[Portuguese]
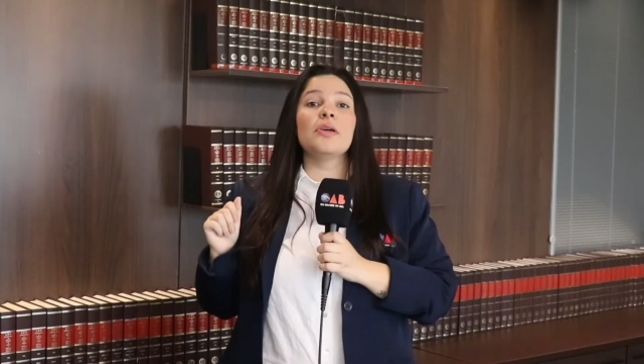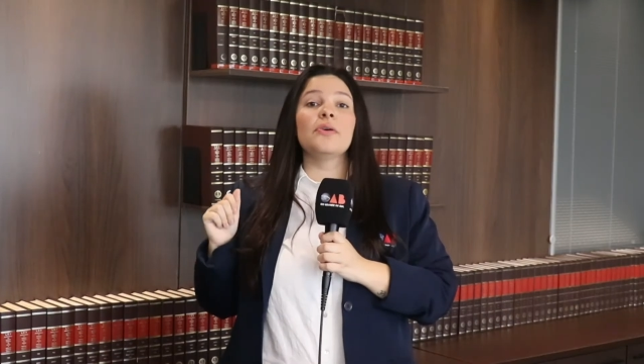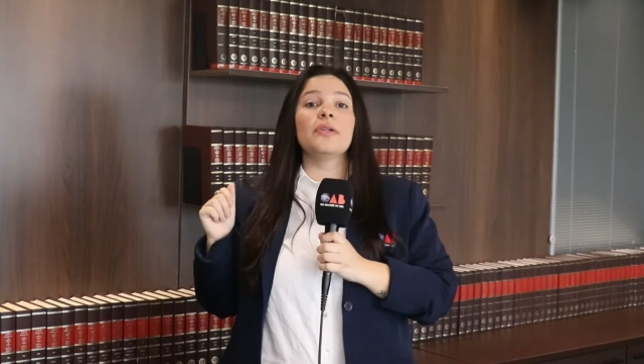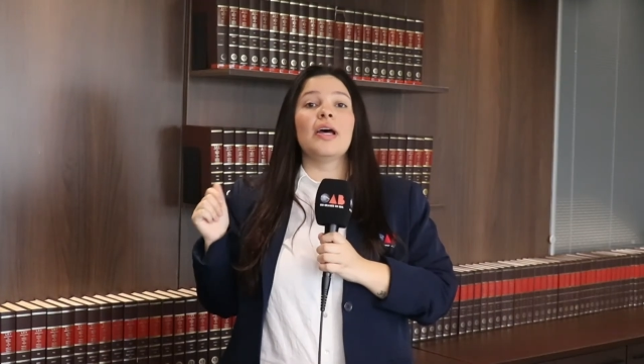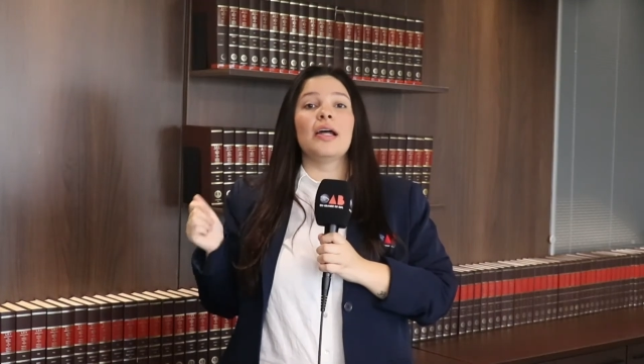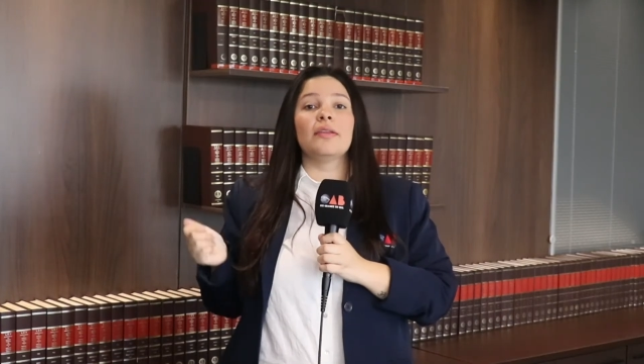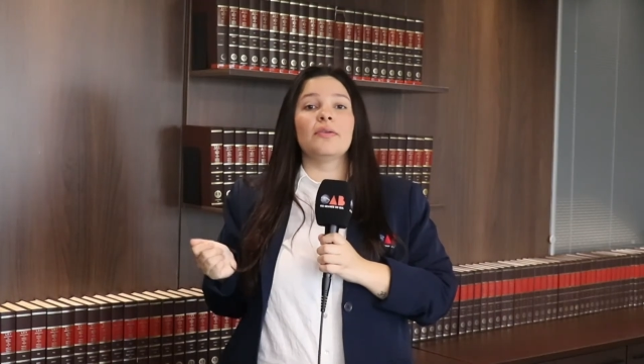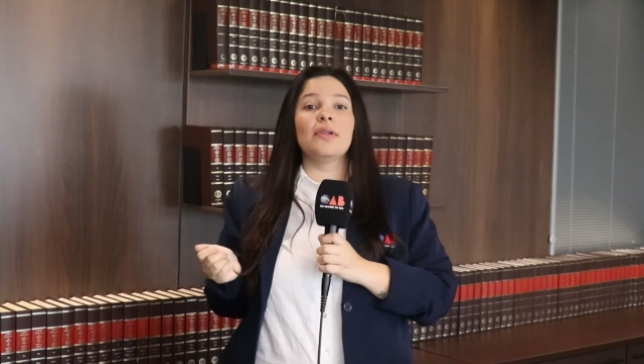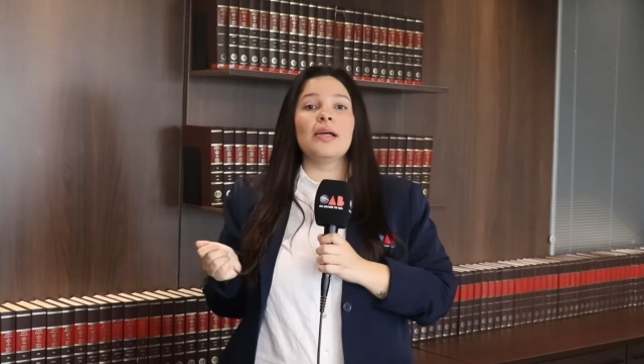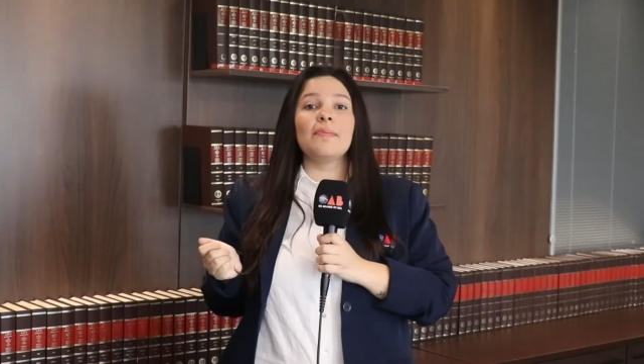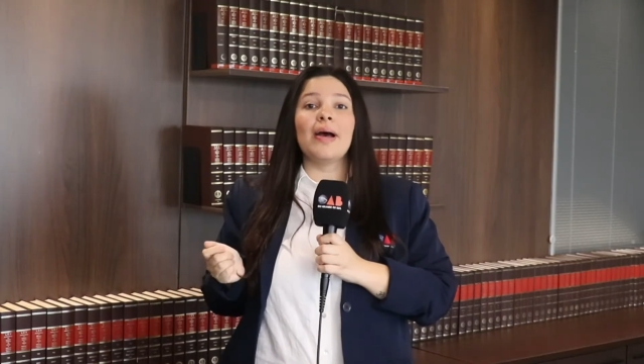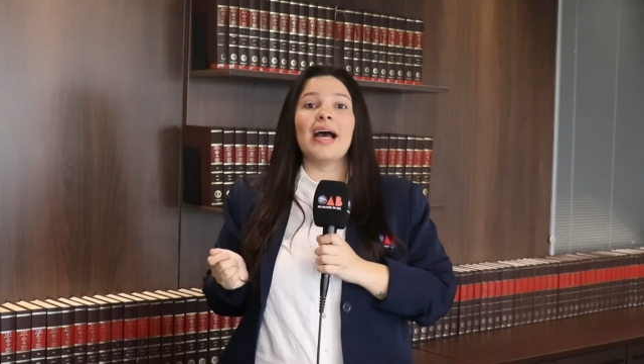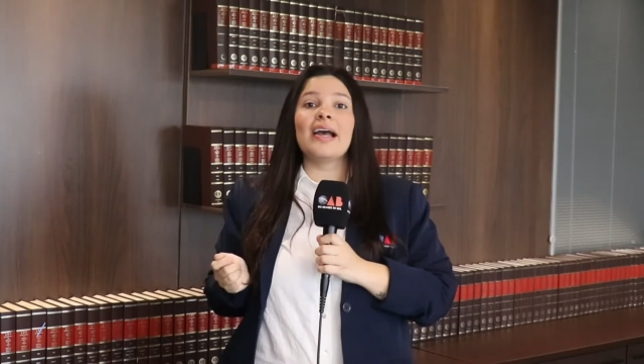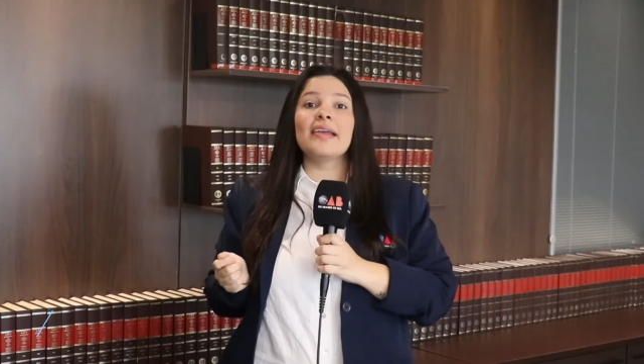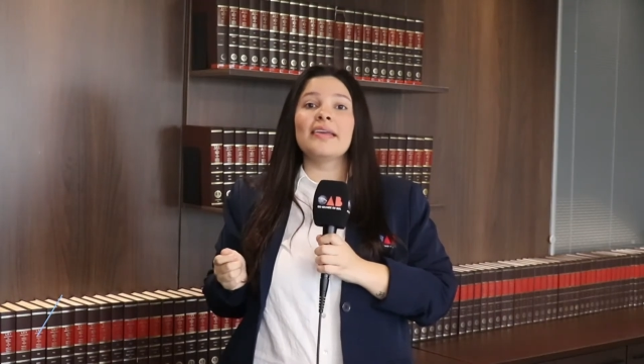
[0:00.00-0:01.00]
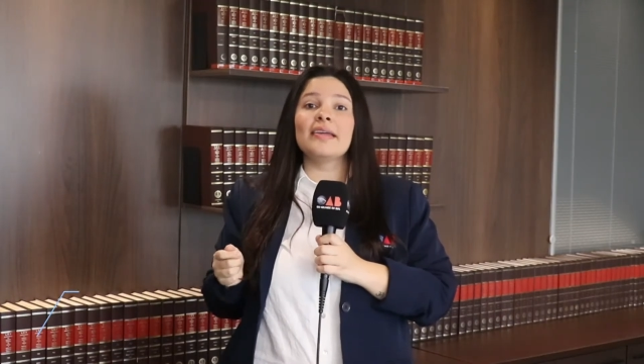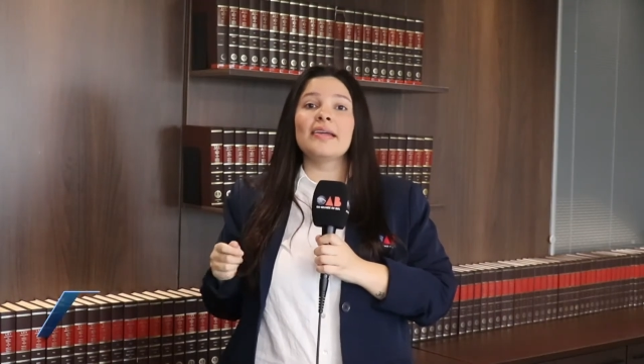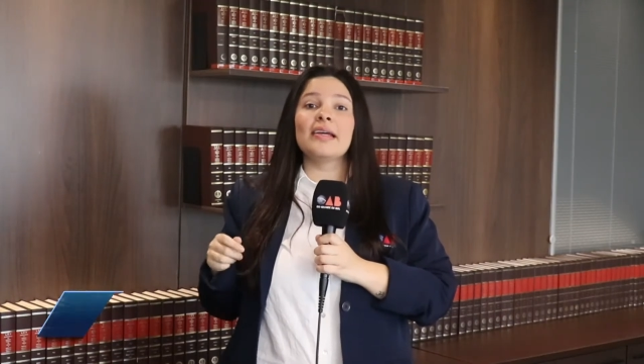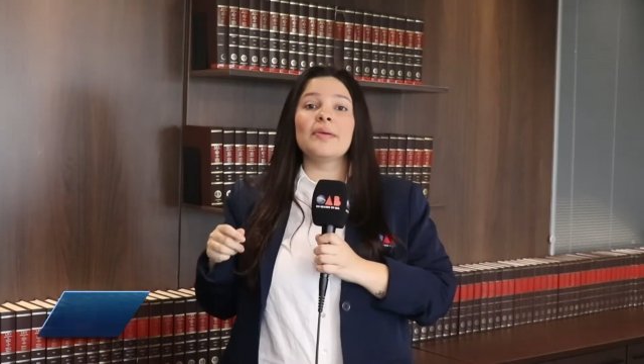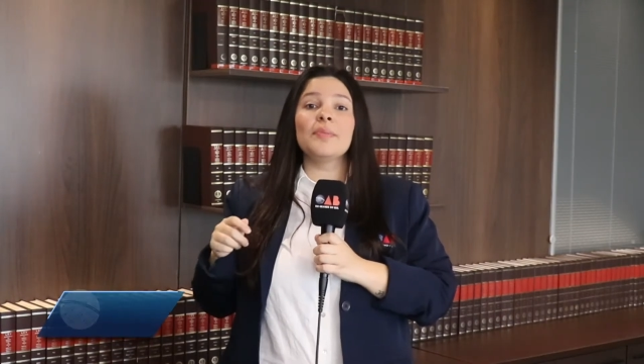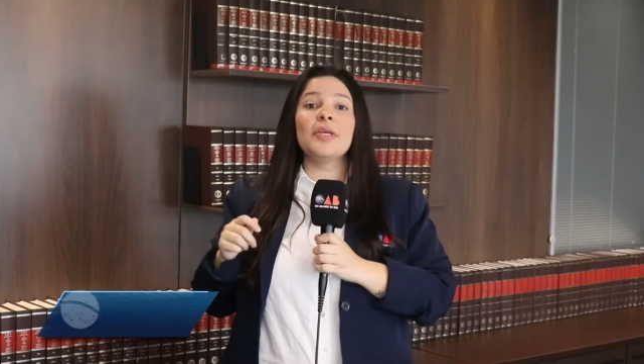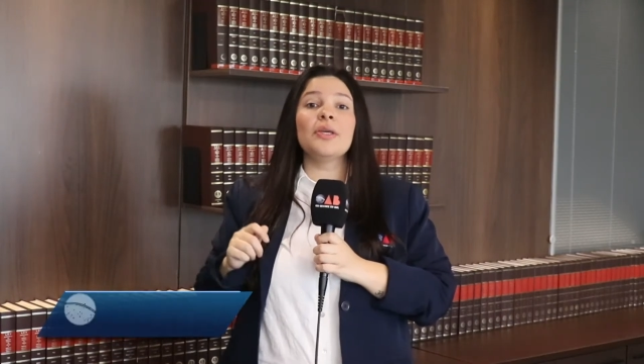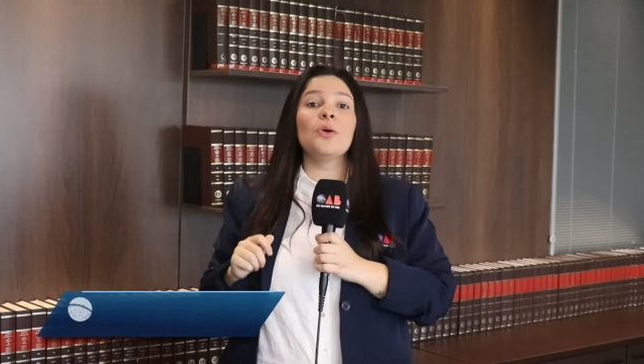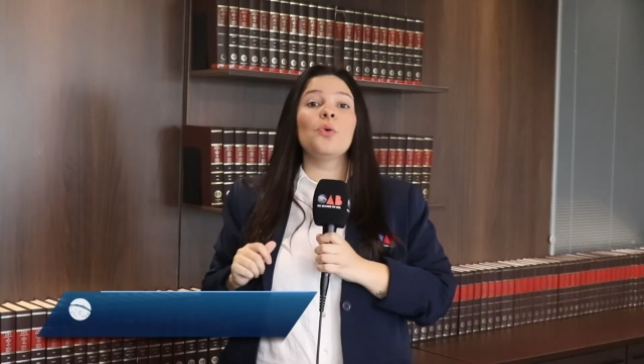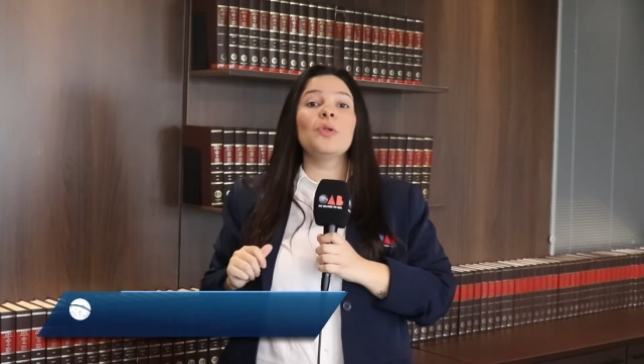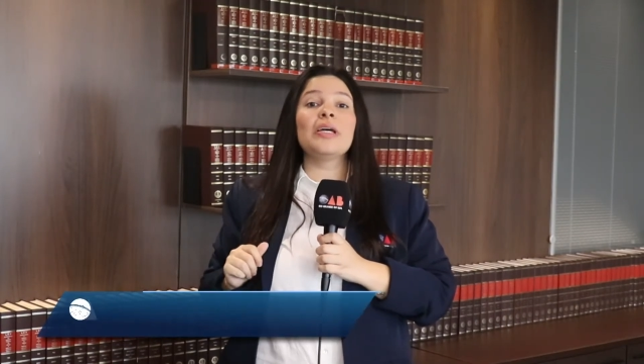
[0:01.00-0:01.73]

Leonardo Lamac encaminhou